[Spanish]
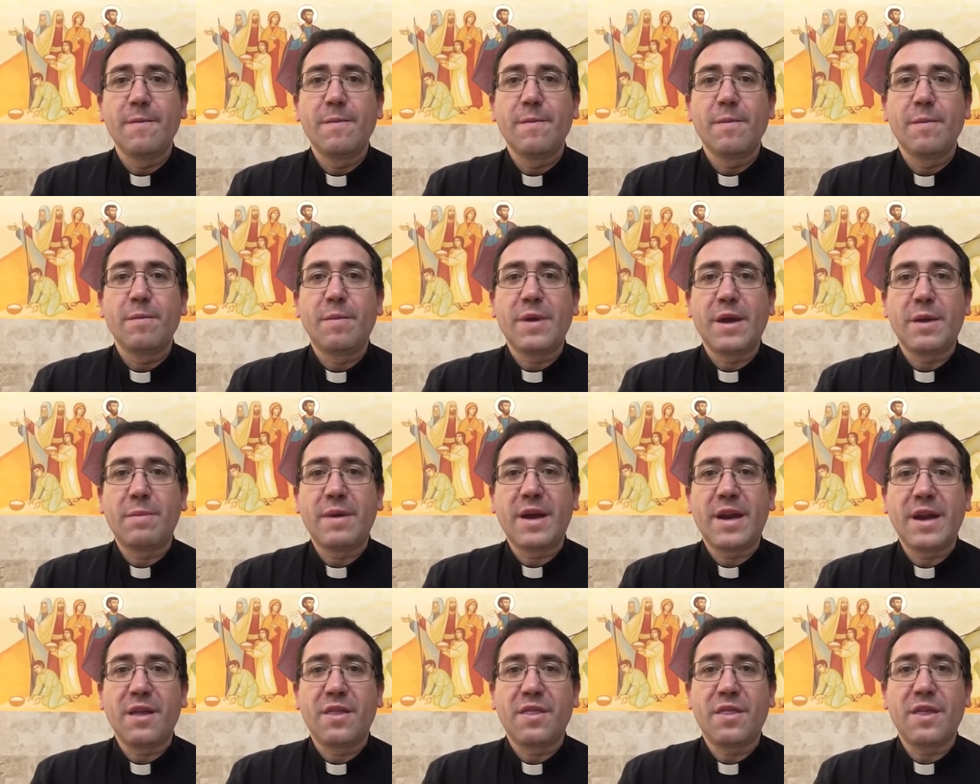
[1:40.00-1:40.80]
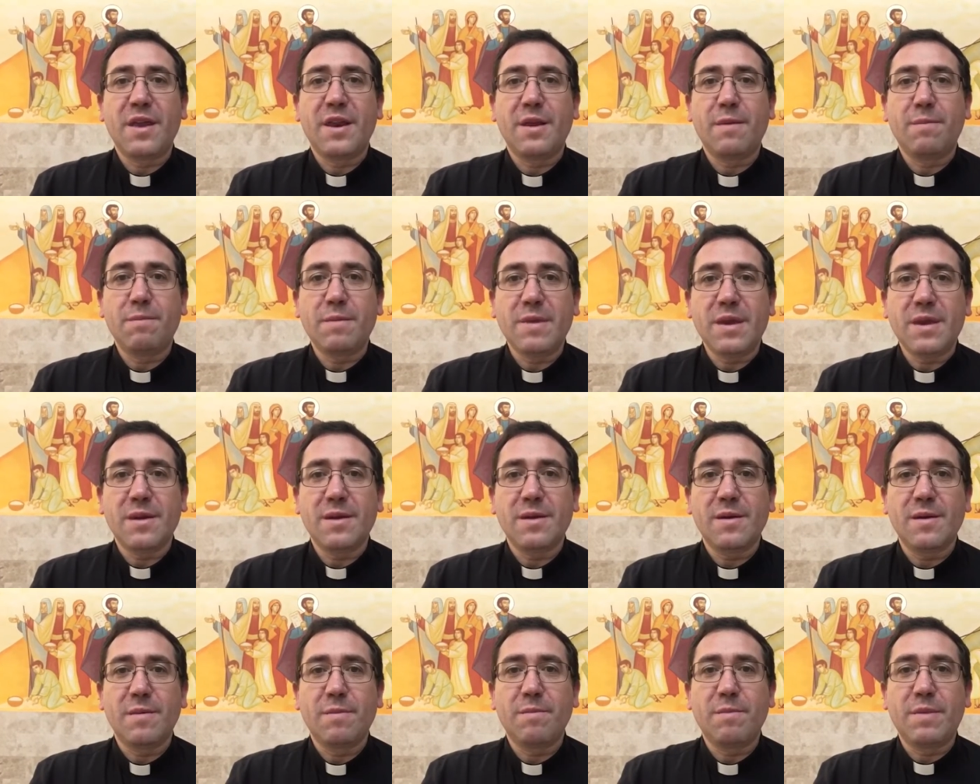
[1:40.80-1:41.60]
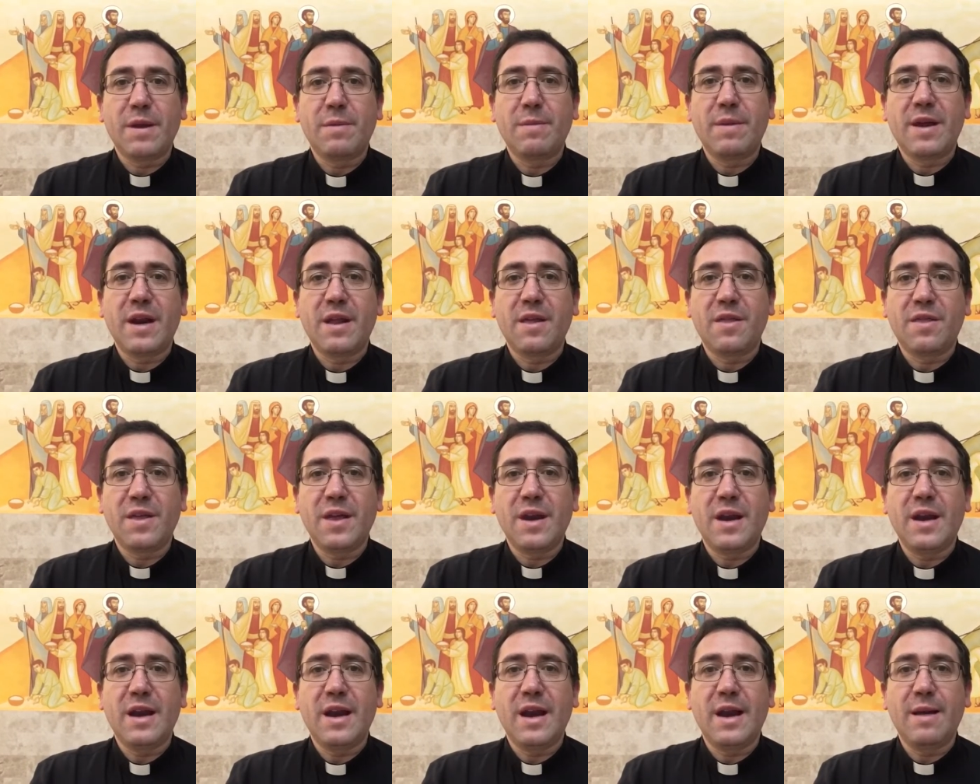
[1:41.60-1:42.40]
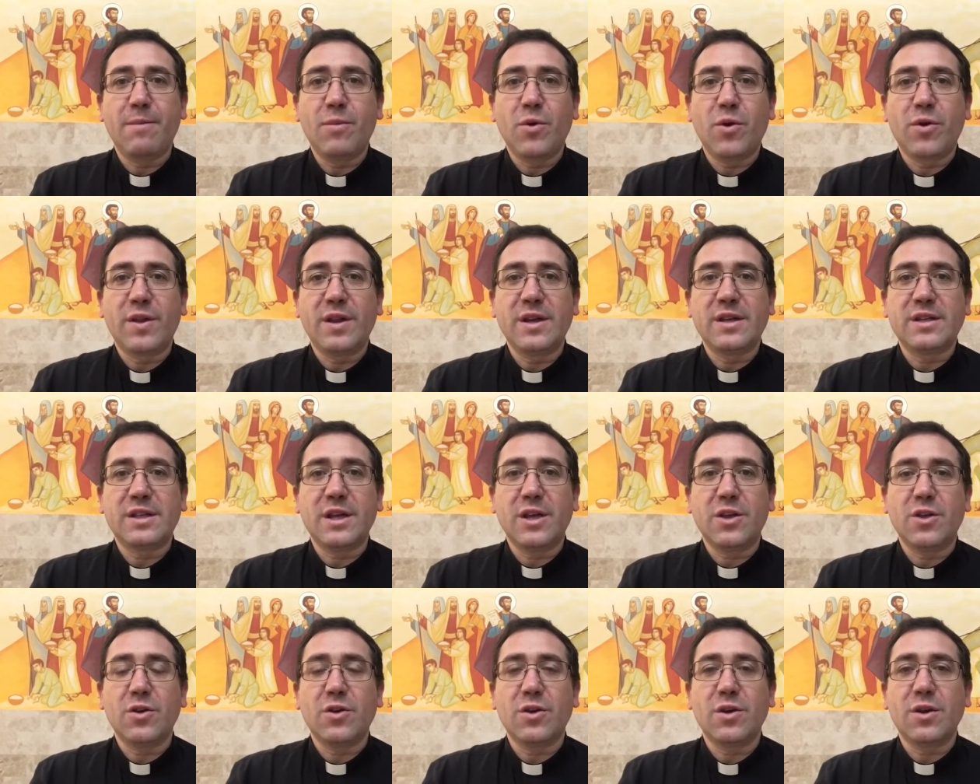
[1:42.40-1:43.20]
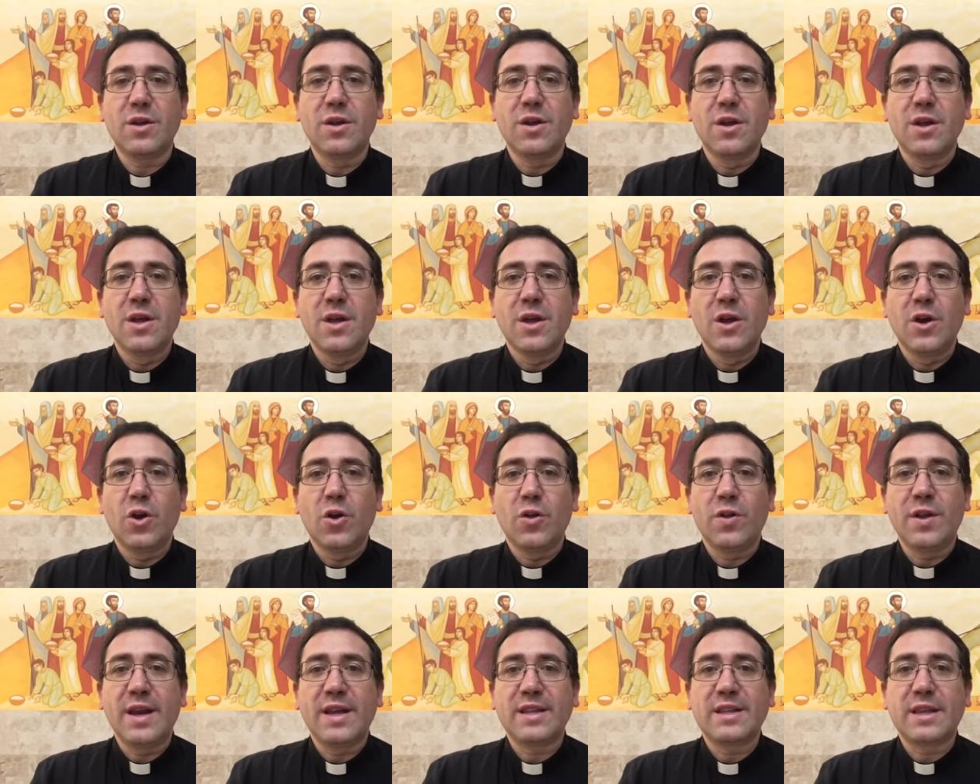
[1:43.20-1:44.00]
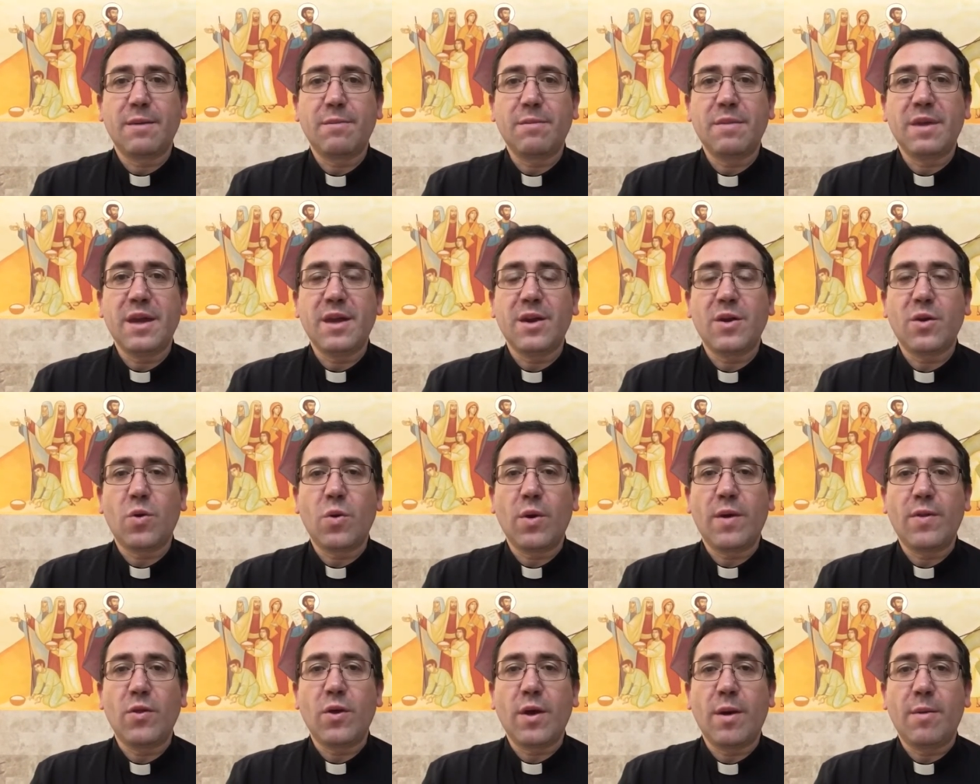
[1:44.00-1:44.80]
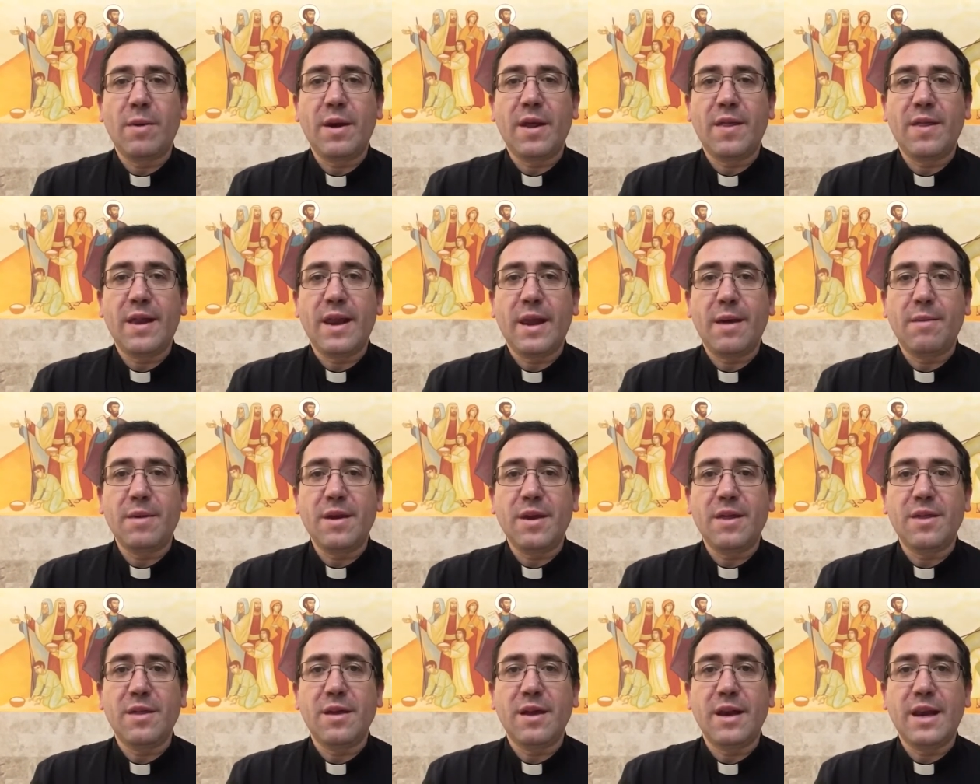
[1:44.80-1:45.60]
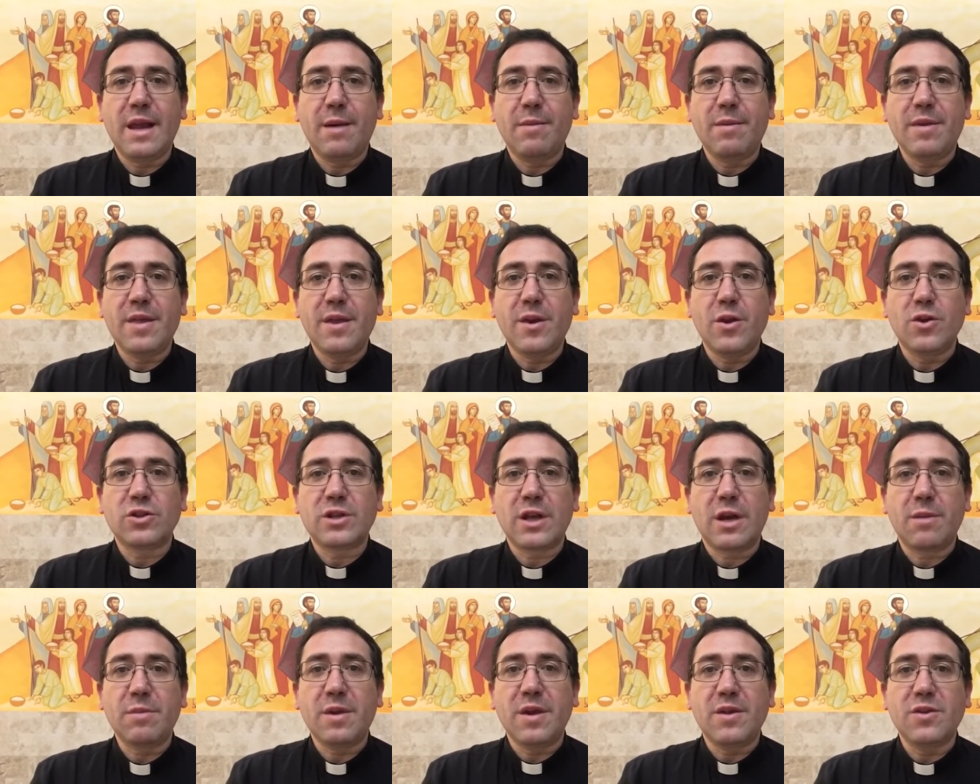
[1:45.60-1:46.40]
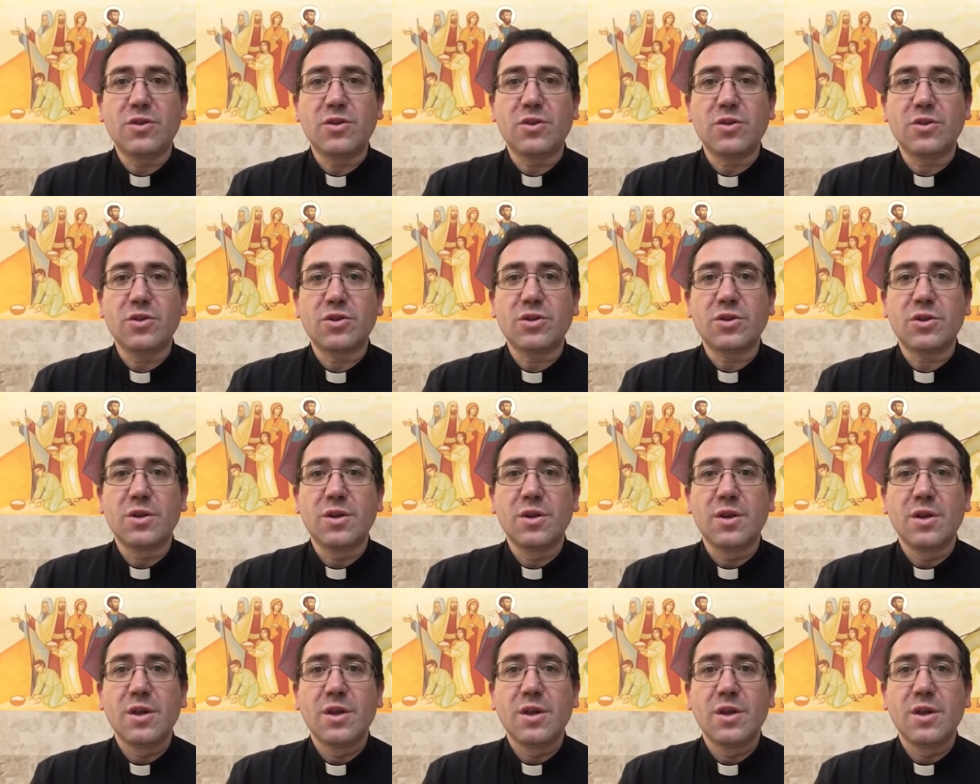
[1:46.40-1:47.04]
Permanecer en mí, permanecer en el amor del Señor. Lo dirá también cuando habla de la vid, la vid y los sarmientos.